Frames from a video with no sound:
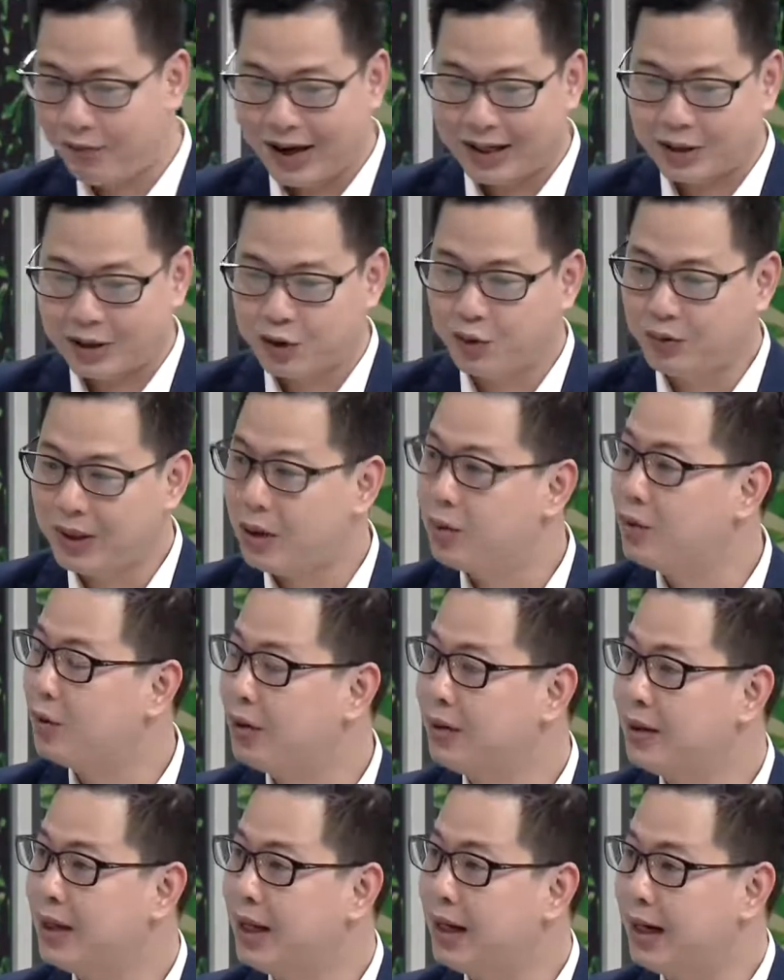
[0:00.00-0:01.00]
và chúng ta
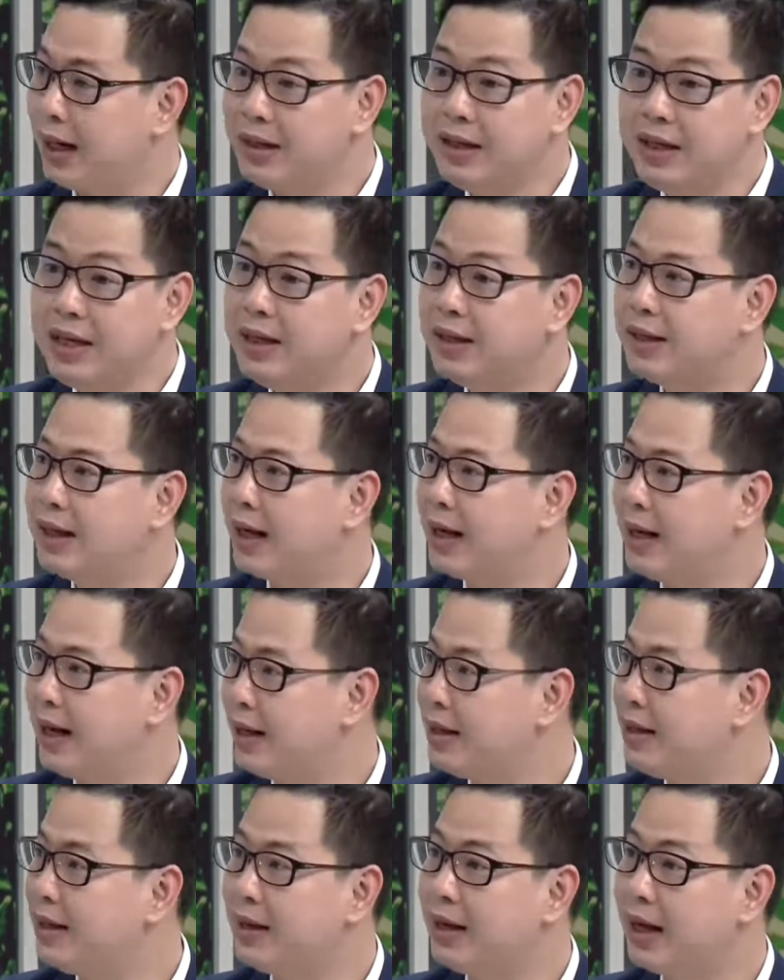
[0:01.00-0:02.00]
cũng có thể là nhìn
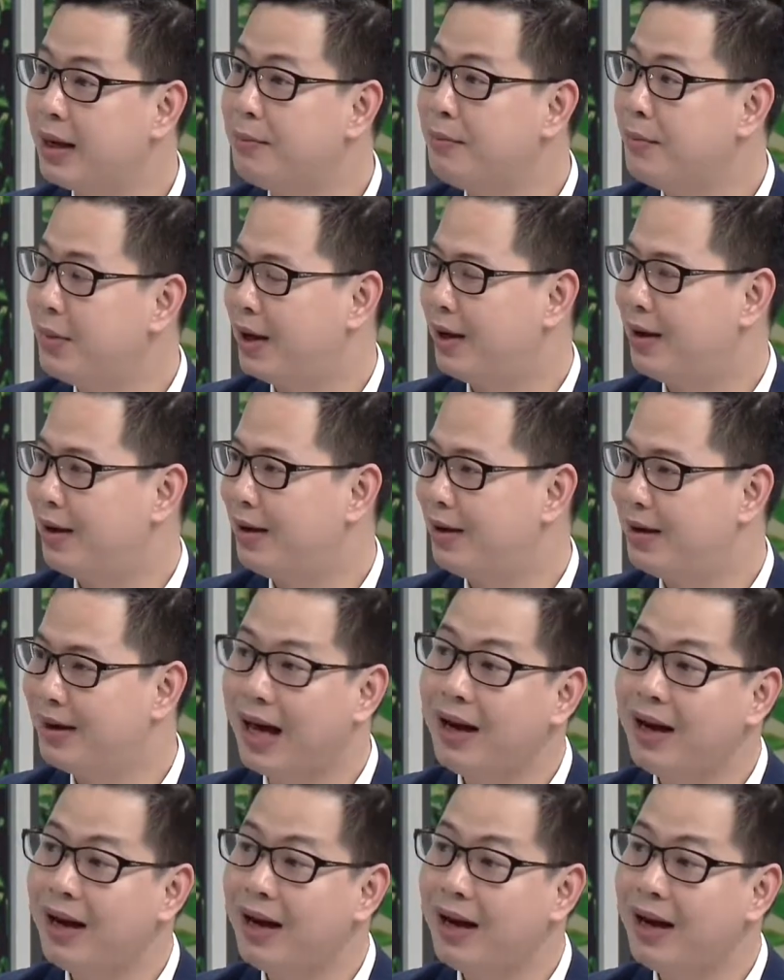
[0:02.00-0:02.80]
thấy là những cái à,